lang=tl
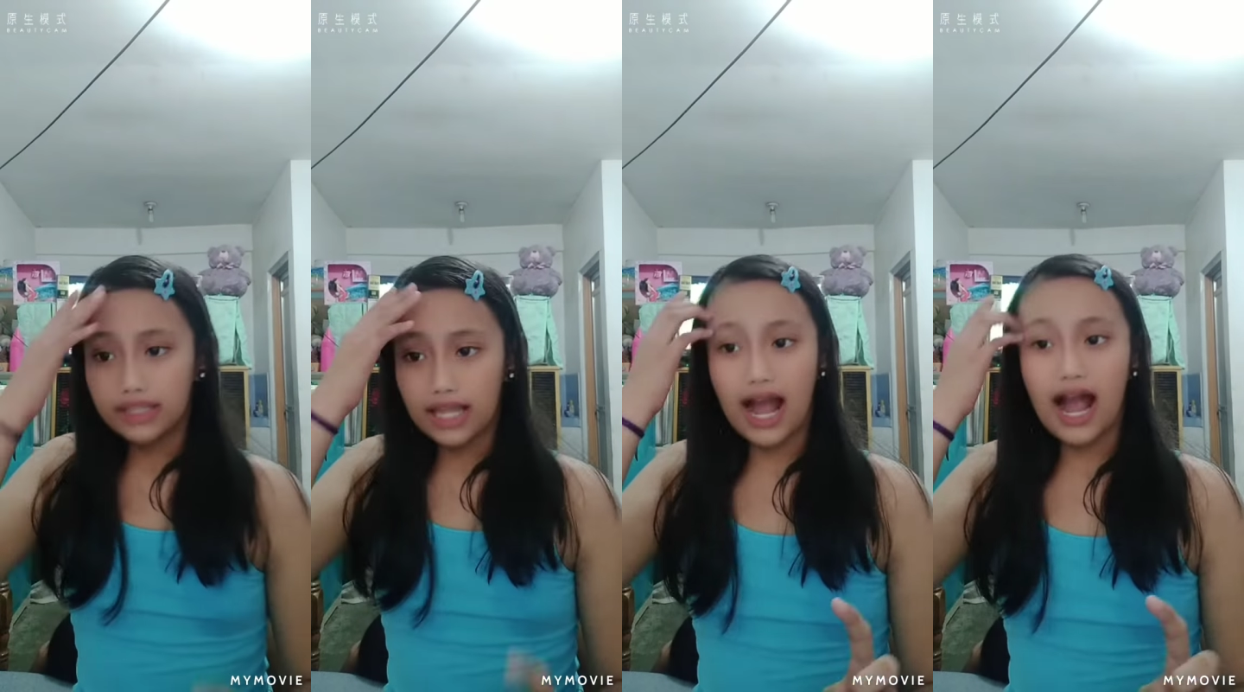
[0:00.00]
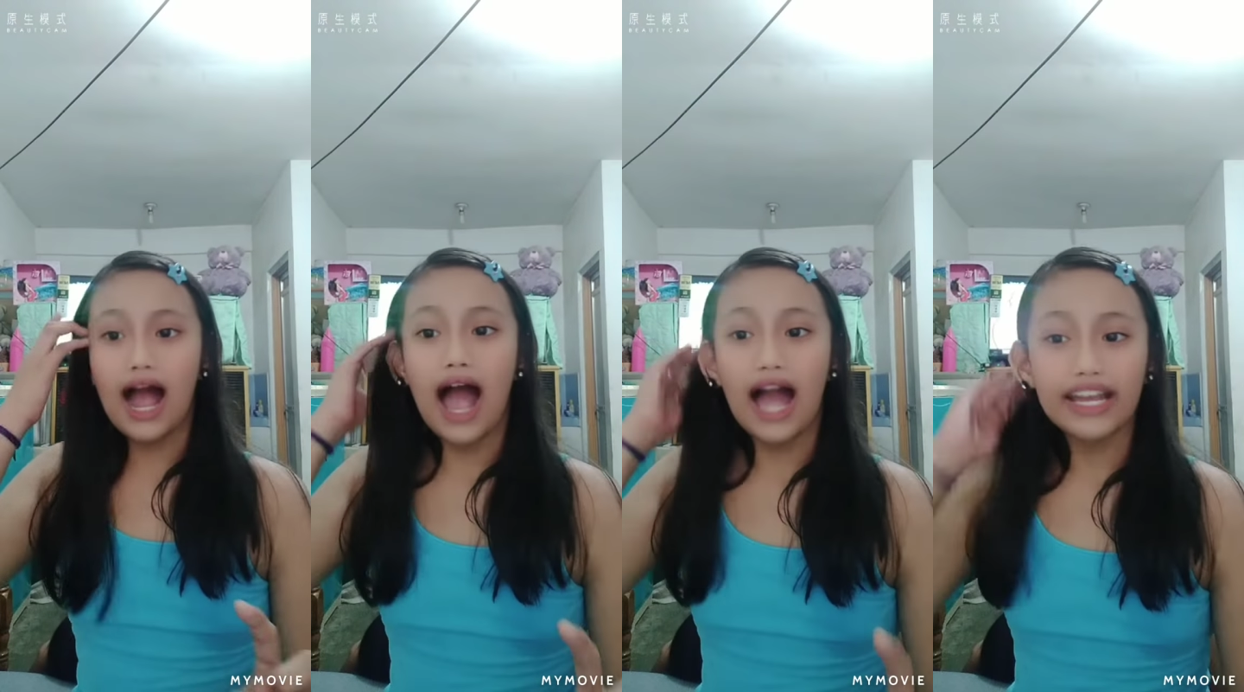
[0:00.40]
ng
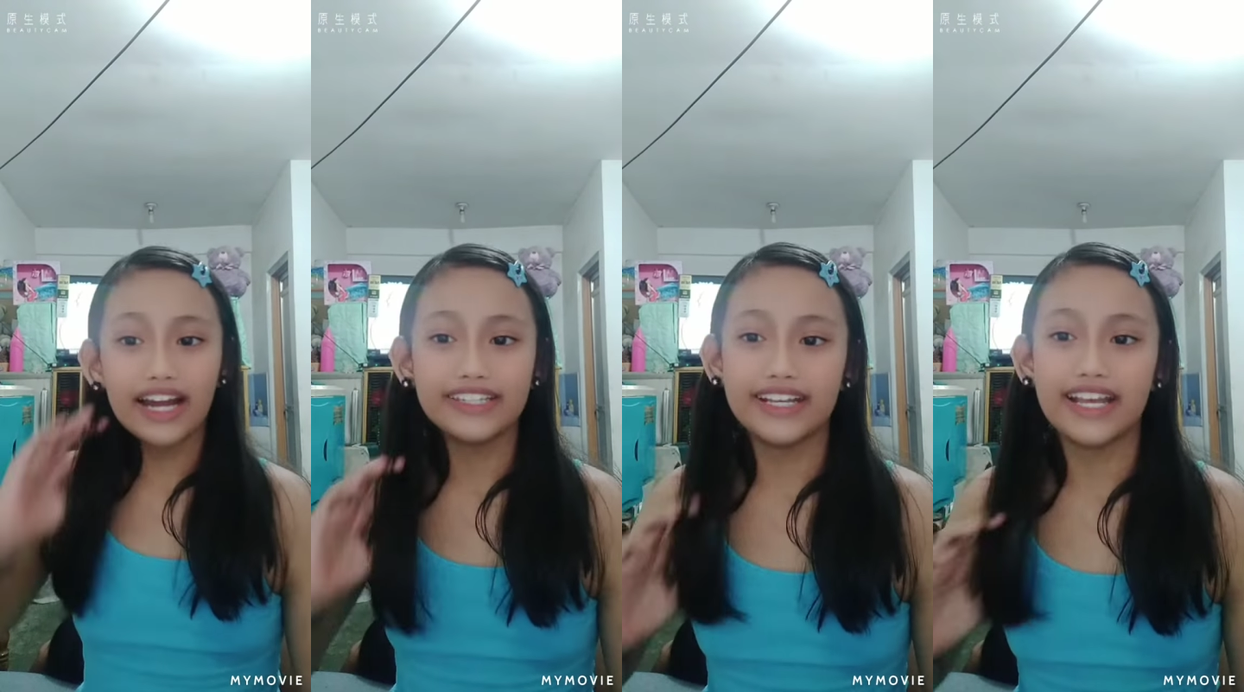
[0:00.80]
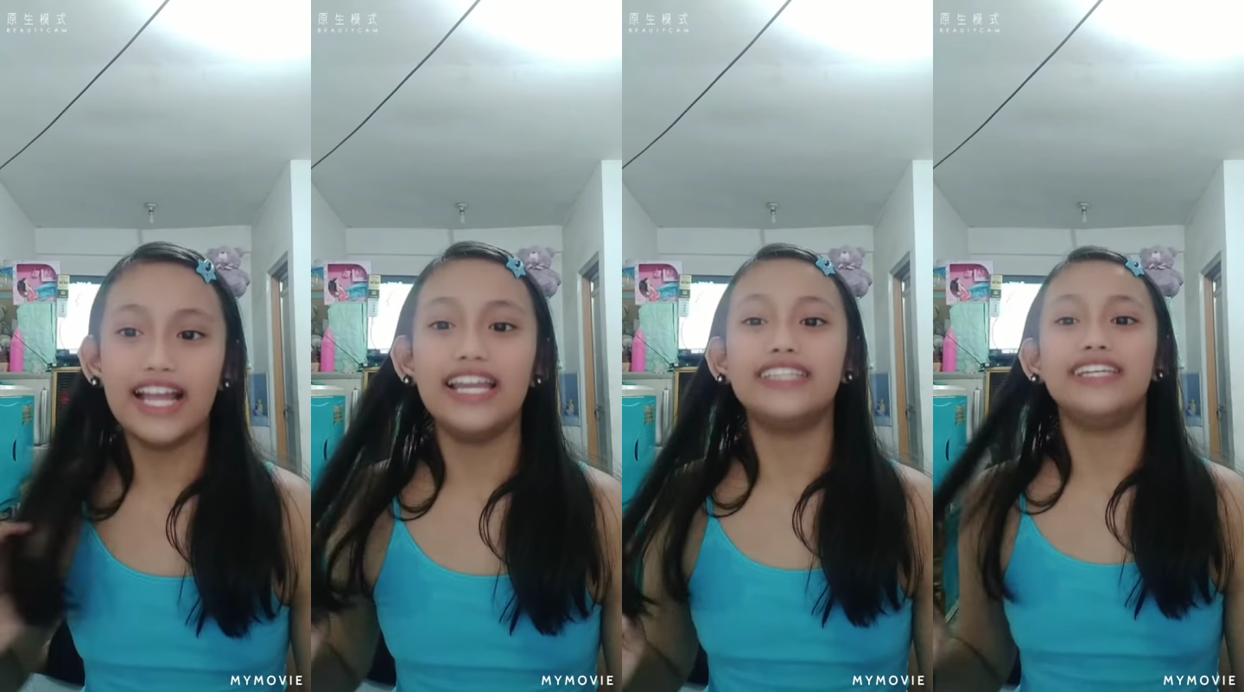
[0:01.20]
aking
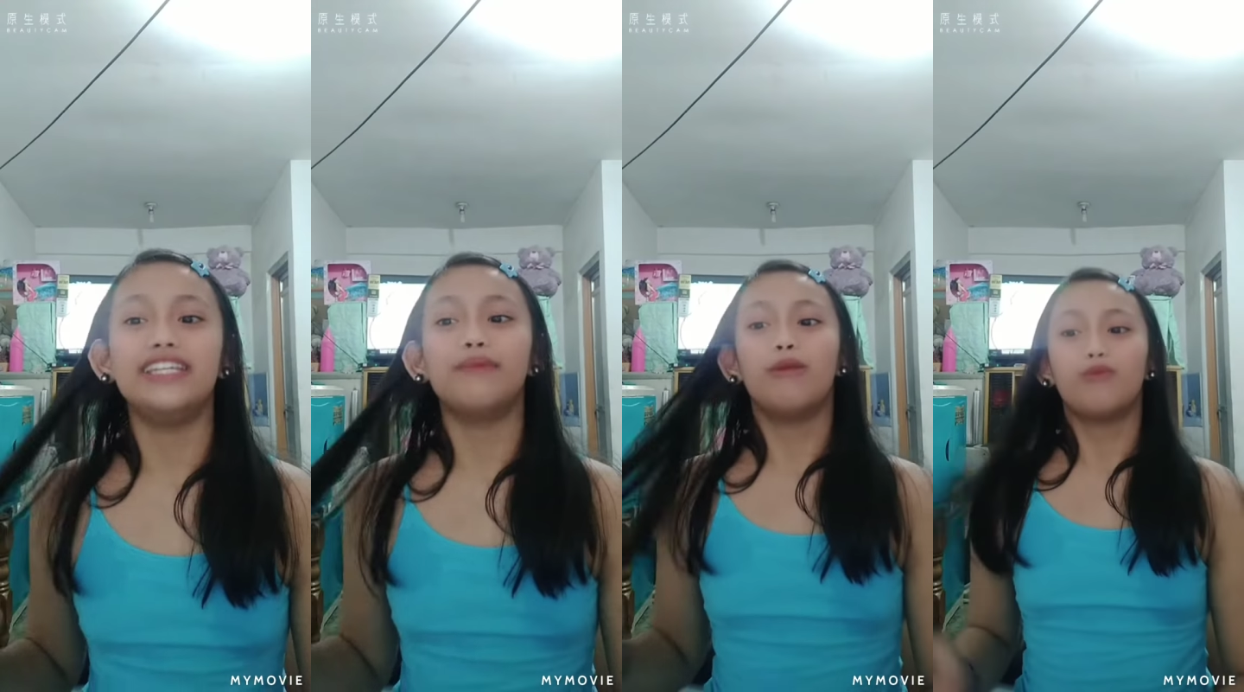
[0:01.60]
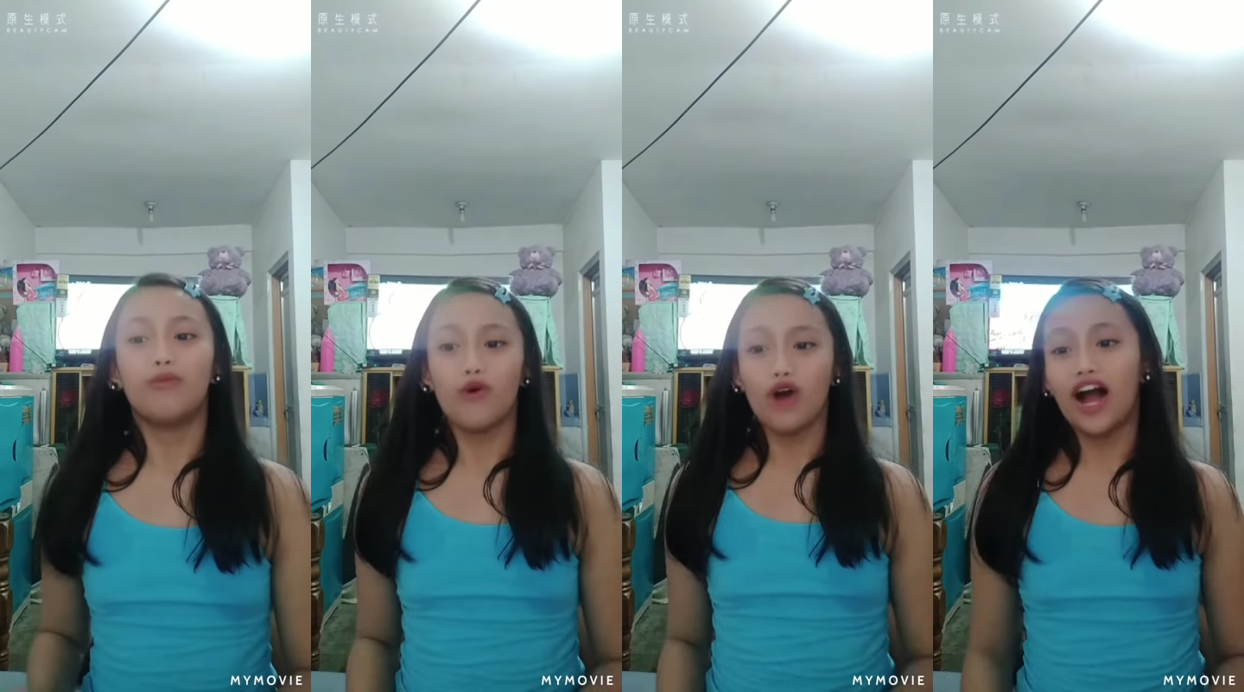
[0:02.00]
article na di naman po
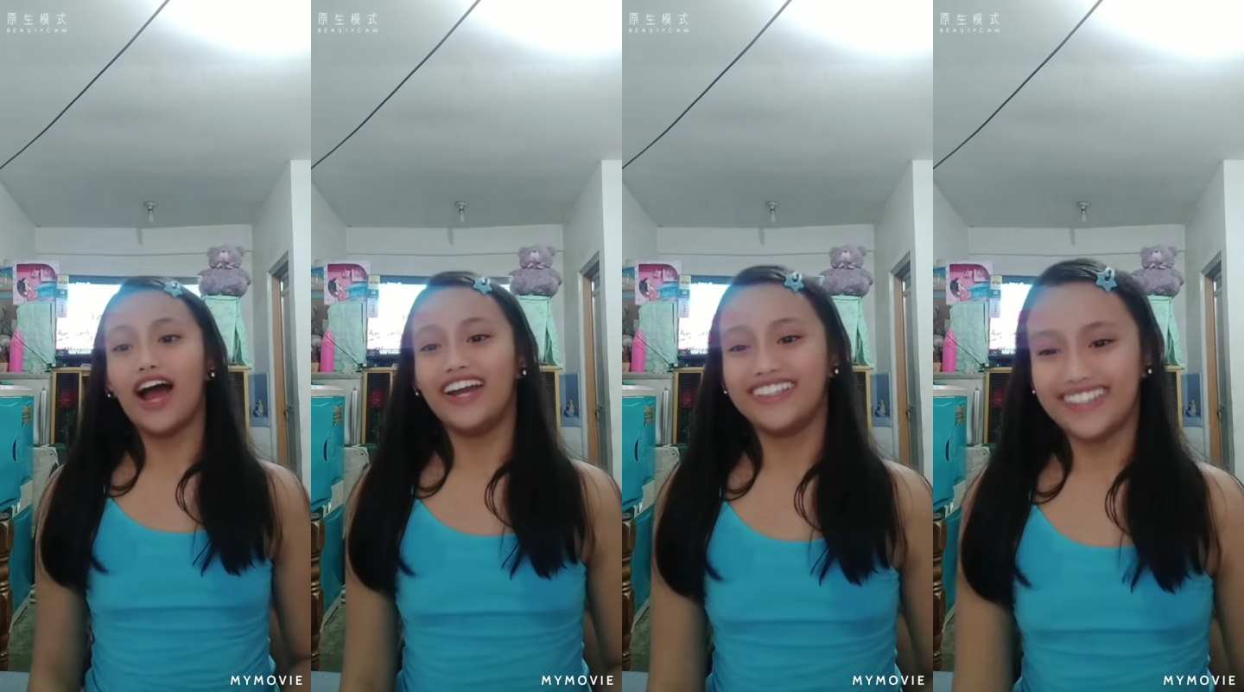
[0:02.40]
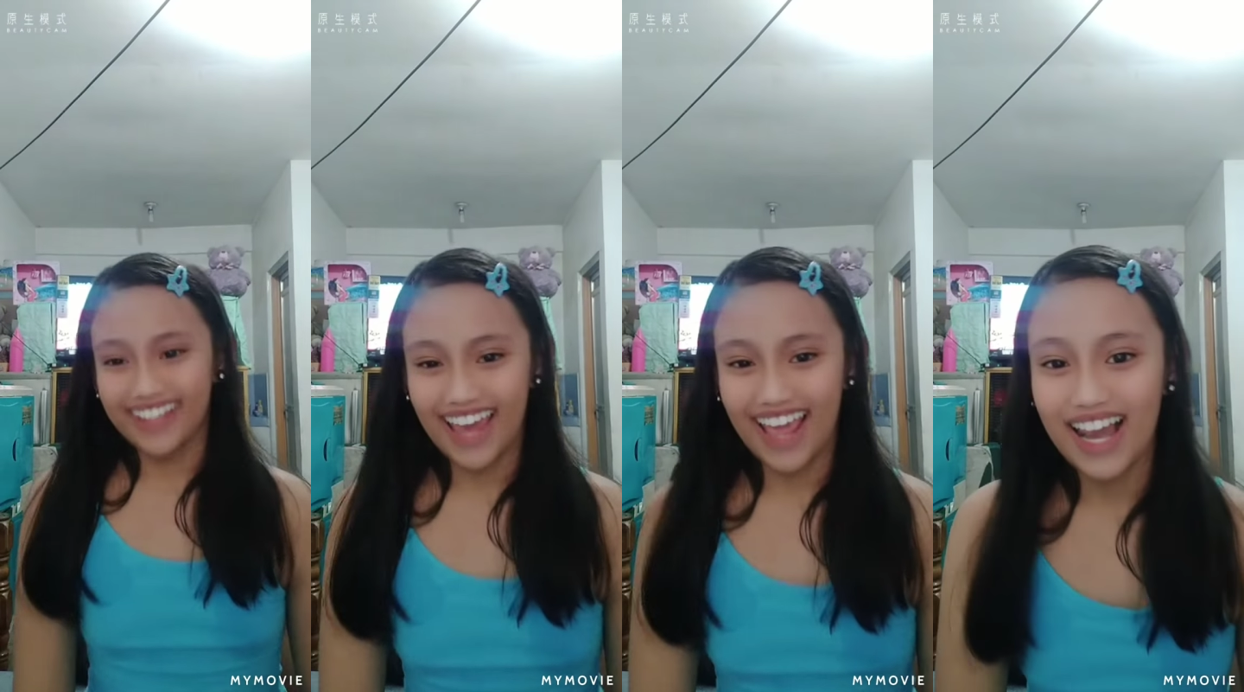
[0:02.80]
mukhang
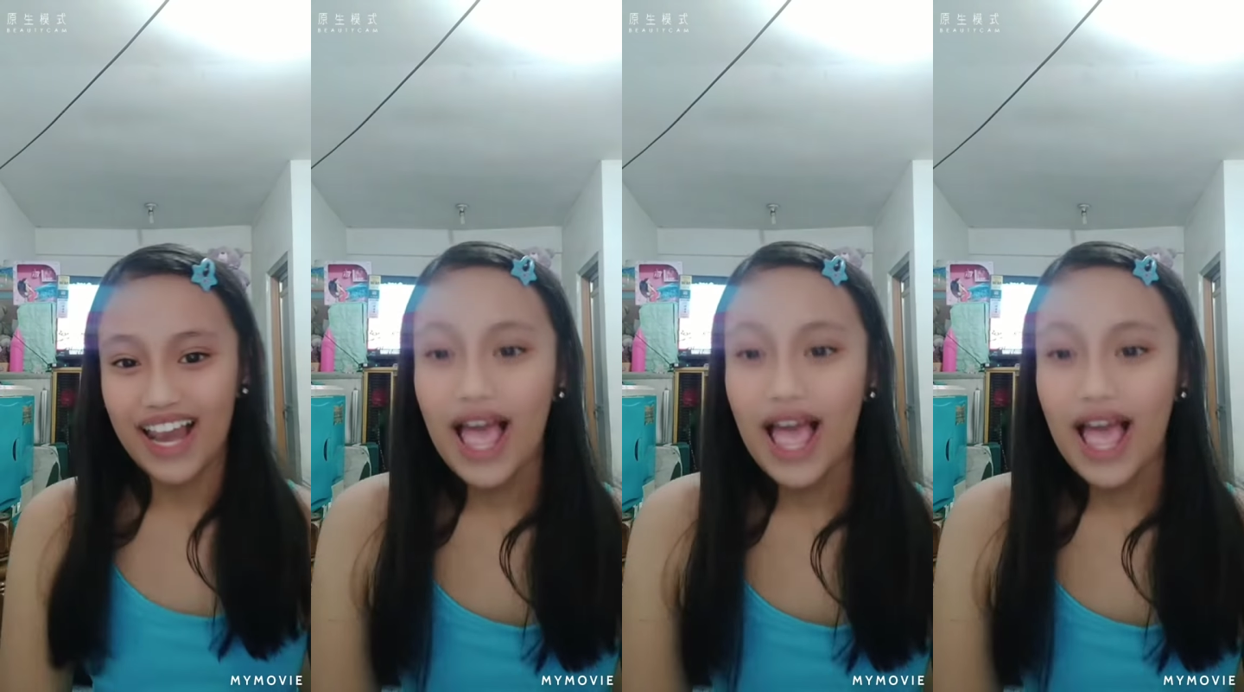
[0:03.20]
article.